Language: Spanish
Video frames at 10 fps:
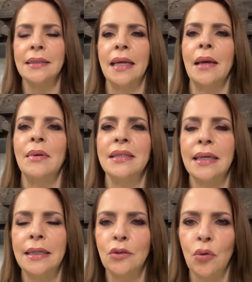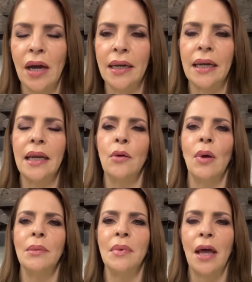que ella va a seguir su carrera,
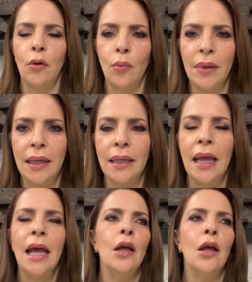igual Mía Rubín,